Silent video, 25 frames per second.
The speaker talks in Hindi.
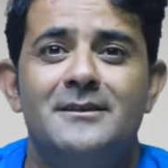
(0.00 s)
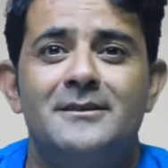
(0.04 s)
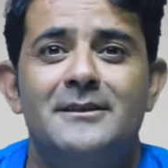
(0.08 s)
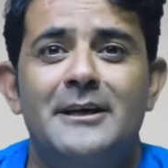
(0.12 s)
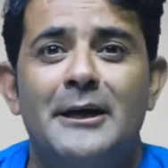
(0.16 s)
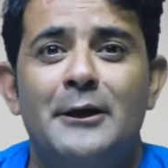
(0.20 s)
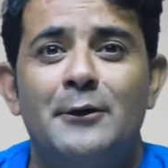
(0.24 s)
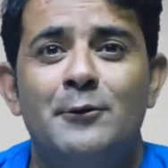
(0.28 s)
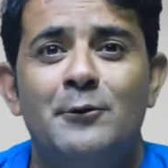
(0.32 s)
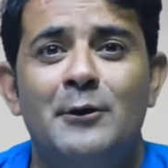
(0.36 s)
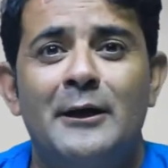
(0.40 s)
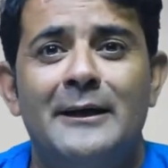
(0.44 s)

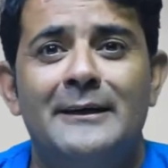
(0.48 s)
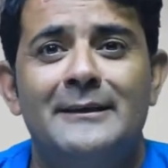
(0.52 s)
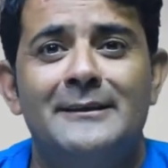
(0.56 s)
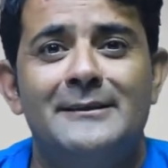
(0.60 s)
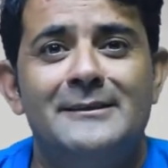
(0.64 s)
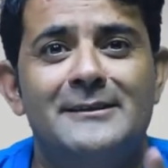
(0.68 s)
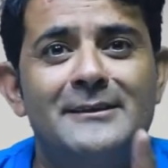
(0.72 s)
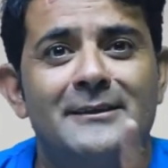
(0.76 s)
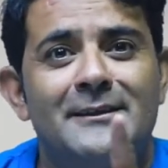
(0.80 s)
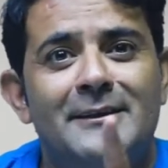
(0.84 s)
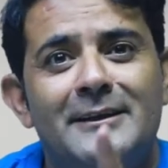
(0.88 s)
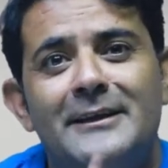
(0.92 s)
सेलुलाइड
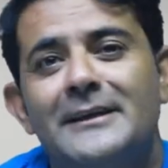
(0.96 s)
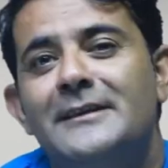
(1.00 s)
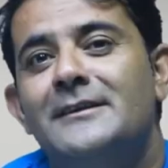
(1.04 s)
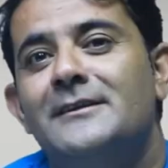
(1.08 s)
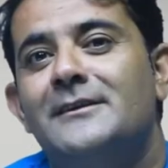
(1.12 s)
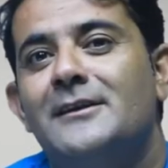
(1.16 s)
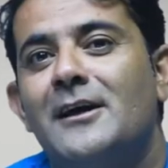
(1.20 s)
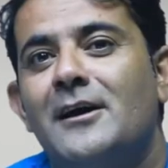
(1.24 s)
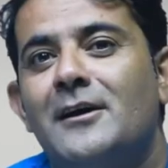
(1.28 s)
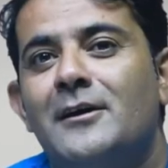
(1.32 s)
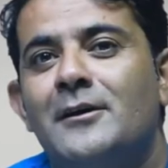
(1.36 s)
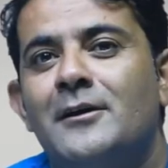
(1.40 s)

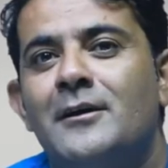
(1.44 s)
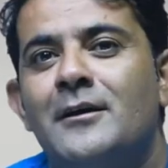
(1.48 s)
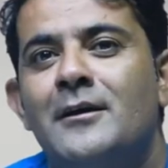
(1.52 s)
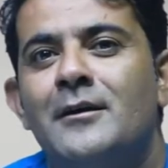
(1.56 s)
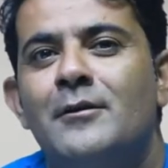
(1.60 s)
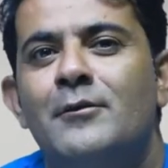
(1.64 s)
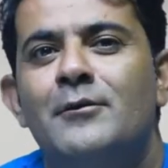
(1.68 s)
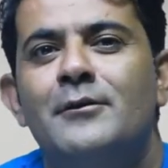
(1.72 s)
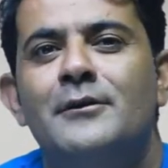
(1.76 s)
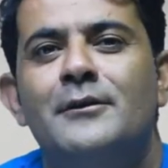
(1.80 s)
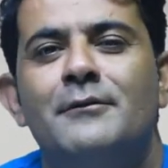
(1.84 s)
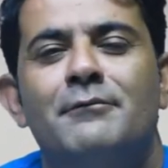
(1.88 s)
स्क्रीन तक
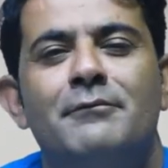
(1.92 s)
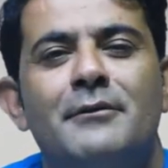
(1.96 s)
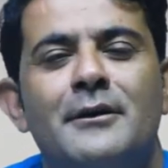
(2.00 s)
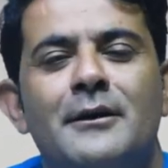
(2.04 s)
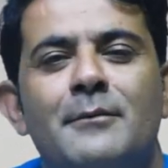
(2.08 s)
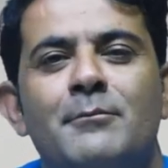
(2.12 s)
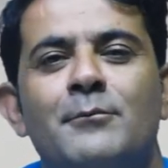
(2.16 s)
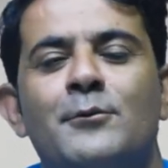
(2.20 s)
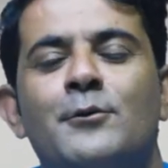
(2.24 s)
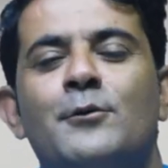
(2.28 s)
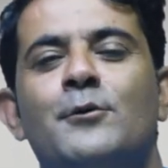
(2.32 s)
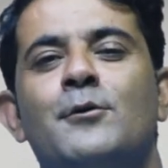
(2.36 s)
उनकी
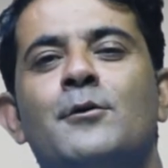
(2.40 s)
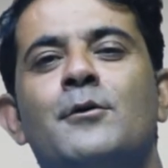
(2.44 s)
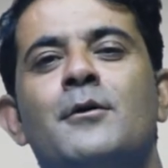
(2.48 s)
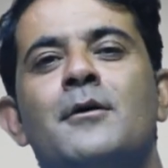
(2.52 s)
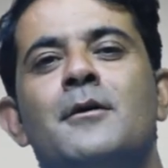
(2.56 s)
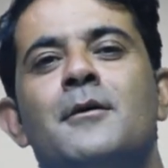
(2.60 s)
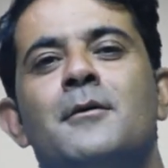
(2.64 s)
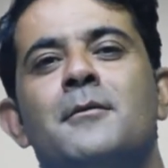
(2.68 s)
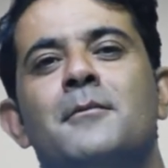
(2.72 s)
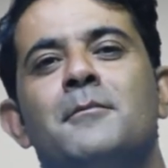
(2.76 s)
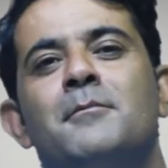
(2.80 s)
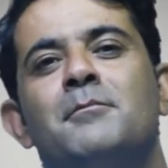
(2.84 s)
फिल्म को
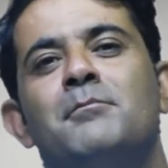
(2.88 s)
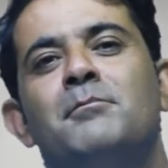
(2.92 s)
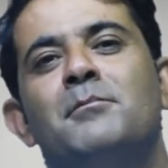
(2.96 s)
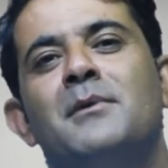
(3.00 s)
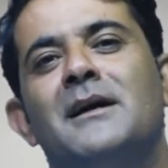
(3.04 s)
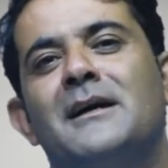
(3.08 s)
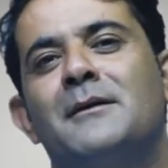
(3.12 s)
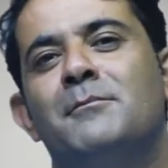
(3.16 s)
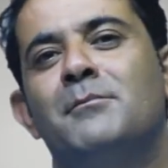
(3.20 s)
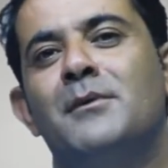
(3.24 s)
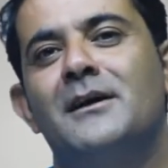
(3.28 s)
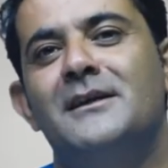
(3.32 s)

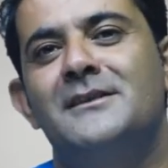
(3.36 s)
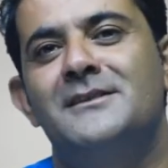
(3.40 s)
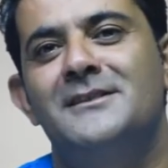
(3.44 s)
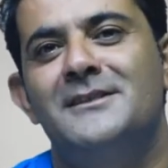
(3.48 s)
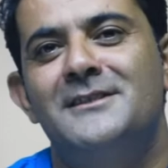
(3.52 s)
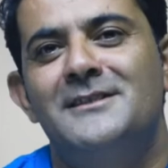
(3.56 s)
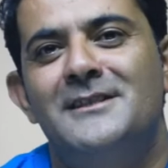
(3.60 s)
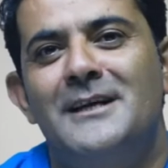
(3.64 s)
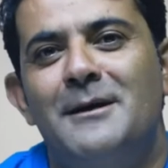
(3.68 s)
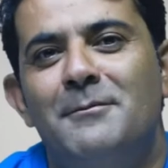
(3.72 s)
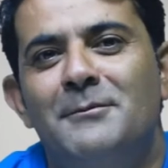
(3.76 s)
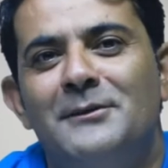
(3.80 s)

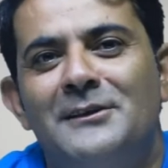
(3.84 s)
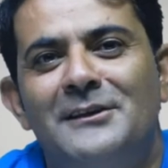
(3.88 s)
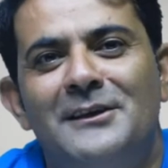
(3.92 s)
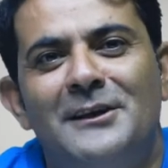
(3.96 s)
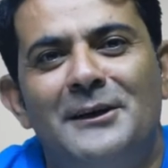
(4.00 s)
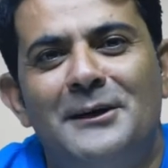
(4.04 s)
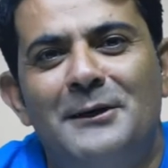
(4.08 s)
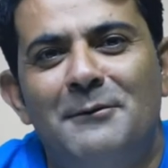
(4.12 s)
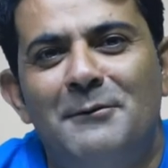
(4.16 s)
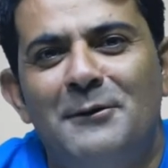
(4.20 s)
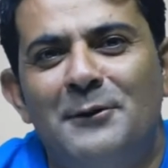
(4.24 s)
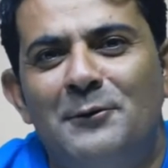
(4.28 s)
ब्लॉकबस्टर साबित
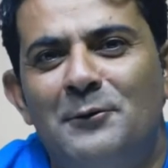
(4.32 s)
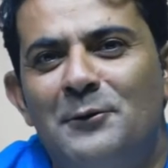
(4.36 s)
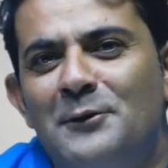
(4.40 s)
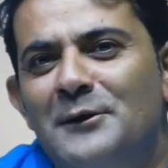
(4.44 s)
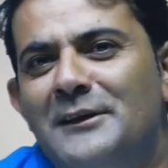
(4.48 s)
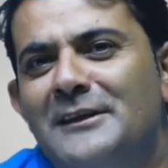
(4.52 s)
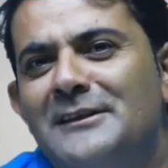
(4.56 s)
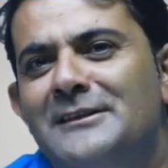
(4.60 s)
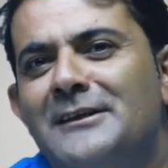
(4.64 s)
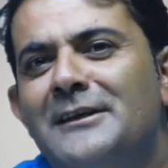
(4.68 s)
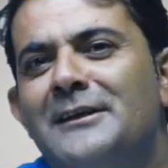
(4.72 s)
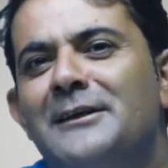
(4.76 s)
करने में
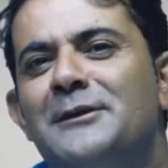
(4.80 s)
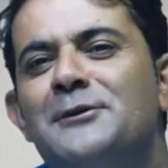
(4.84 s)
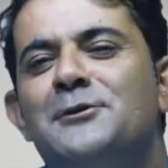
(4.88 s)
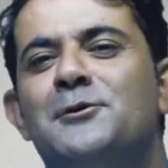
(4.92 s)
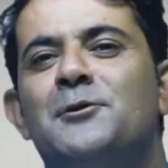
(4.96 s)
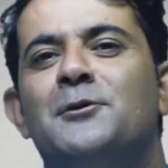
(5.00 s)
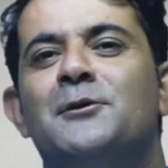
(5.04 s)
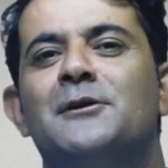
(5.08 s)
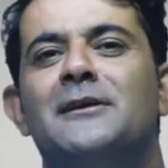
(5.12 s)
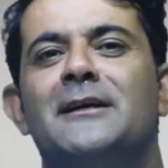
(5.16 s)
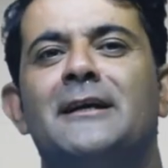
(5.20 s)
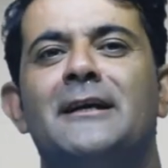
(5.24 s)
कोई कसर नहीं
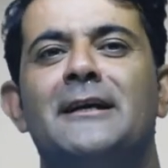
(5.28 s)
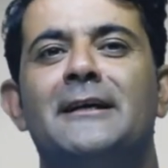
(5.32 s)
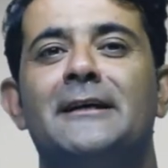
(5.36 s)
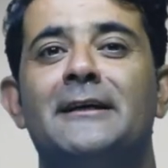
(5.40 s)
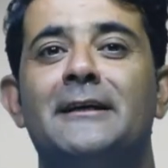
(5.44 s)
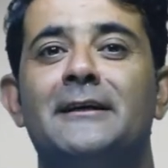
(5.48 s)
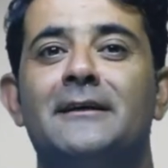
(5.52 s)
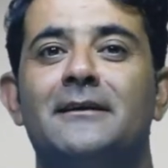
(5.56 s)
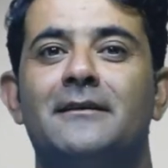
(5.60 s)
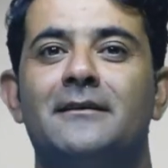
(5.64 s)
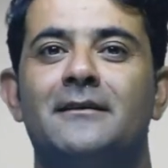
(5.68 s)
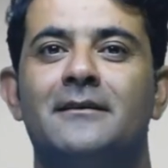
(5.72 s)
छोड़ते
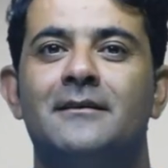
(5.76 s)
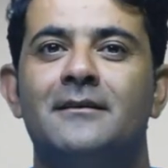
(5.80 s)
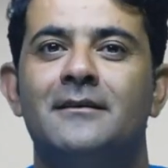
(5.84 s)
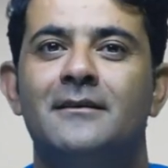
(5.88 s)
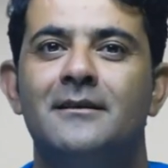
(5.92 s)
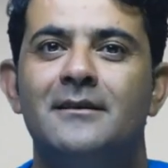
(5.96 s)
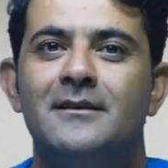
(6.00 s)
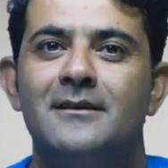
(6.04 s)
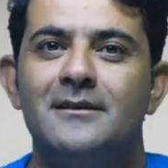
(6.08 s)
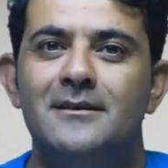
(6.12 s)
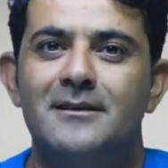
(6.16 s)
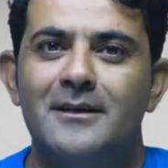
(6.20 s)
लेकिन
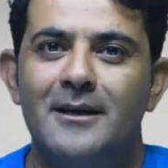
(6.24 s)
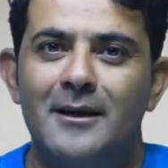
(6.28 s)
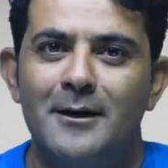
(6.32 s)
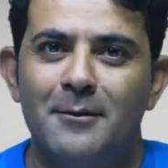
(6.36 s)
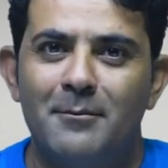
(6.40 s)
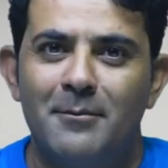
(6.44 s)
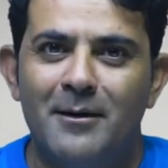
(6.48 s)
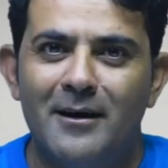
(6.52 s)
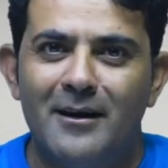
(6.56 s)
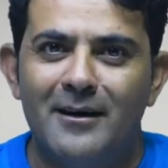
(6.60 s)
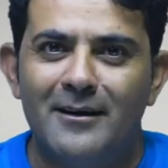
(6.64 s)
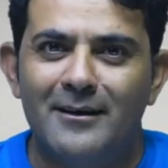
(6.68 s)

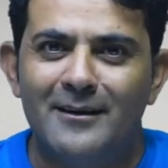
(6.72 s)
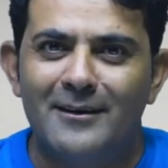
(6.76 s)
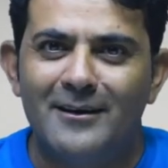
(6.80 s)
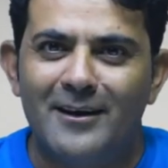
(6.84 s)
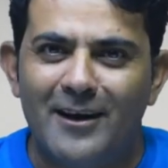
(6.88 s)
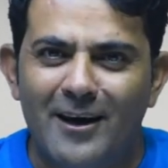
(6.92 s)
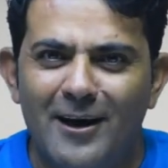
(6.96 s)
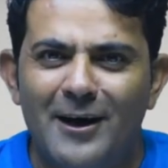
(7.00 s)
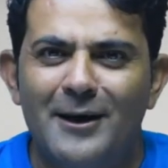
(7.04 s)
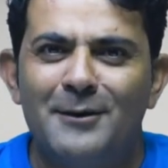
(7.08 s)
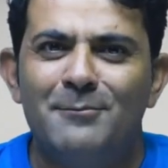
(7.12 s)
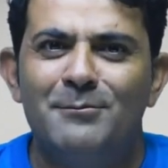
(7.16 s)
सलमान
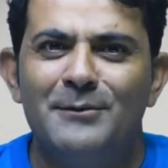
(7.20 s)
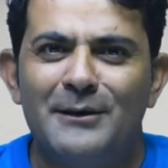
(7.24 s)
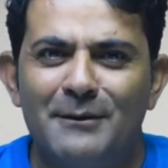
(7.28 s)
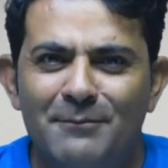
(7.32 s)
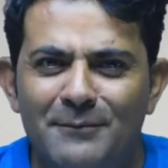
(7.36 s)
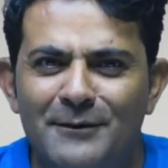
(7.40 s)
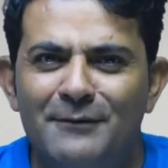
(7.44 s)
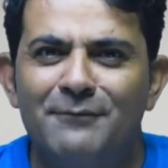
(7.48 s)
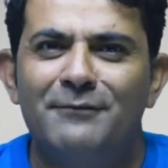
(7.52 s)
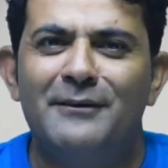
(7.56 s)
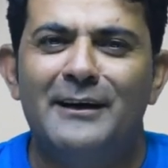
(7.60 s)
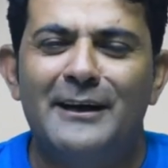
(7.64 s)
खान भी
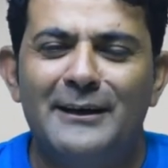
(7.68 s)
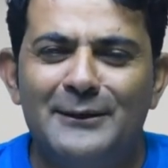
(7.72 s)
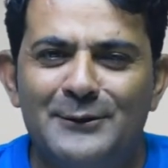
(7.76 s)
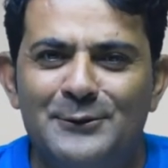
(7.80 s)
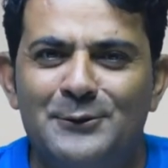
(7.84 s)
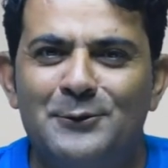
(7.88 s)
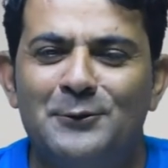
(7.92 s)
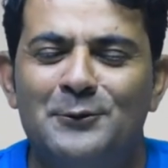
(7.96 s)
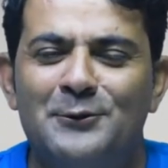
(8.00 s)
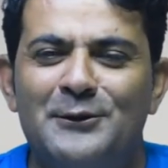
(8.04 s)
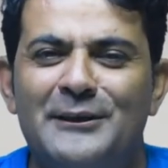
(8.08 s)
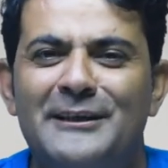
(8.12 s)
अपने
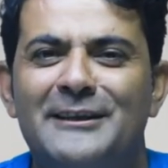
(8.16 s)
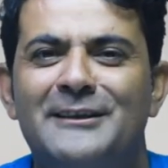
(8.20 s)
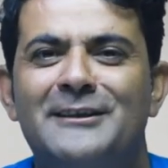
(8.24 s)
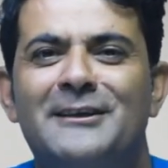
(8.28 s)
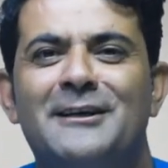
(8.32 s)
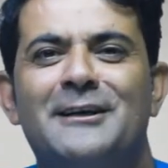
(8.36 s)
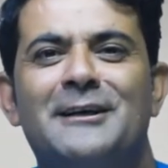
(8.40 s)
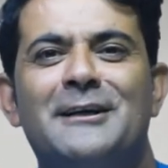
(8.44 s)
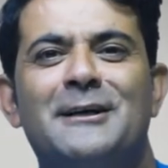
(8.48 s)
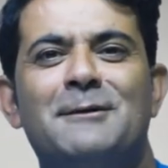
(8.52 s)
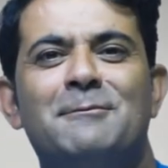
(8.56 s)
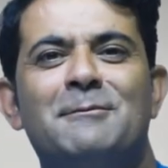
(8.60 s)
फैंस को ट्रीट
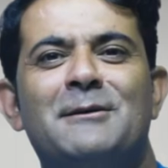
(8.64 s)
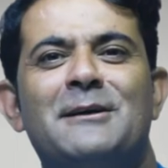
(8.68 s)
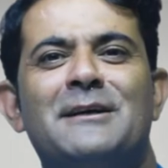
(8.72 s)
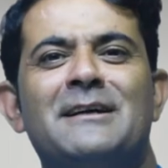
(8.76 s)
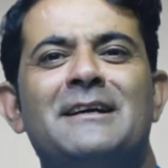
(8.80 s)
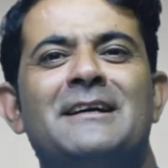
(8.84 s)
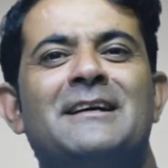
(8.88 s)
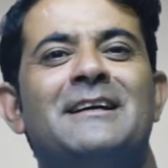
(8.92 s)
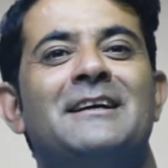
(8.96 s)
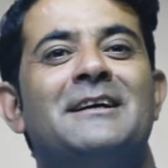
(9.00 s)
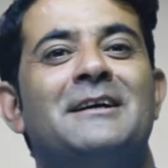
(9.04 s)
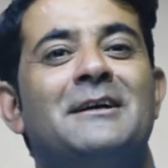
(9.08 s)
करने
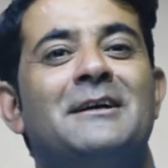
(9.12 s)
में